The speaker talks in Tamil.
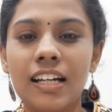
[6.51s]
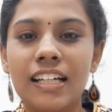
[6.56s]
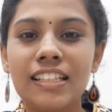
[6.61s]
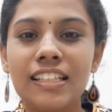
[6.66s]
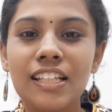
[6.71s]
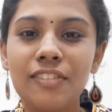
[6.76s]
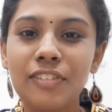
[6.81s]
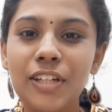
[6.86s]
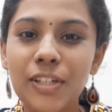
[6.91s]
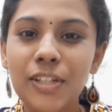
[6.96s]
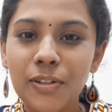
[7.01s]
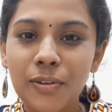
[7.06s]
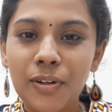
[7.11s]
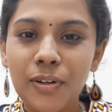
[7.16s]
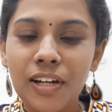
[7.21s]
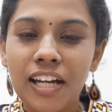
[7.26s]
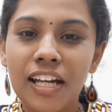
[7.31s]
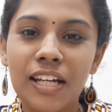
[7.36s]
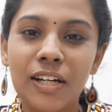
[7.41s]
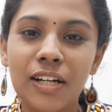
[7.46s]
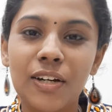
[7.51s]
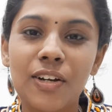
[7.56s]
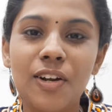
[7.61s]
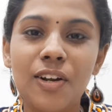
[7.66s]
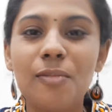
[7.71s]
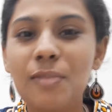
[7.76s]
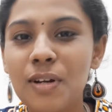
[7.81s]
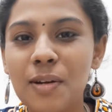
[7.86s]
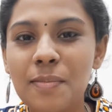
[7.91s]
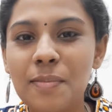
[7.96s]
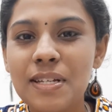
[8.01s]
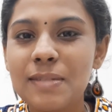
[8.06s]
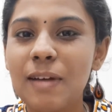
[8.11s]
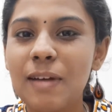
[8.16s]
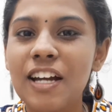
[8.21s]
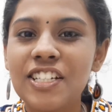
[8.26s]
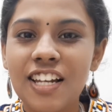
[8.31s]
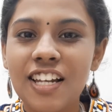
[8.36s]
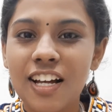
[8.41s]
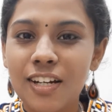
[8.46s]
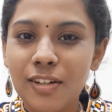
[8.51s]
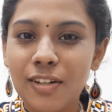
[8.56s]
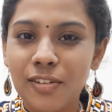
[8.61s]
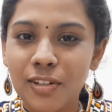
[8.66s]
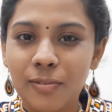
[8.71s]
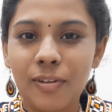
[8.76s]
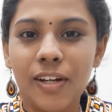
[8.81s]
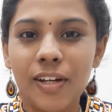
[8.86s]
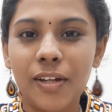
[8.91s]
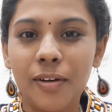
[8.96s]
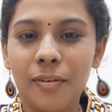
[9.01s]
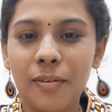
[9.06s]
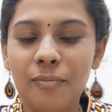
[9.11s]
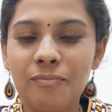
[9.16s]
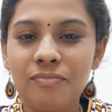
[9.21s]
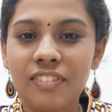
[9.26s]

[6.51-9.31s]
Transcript: இந்த வீடியோ எனக்கு ரொம்ப ரொம்ப ஸ்பெஷலான ஒரு வீடியோ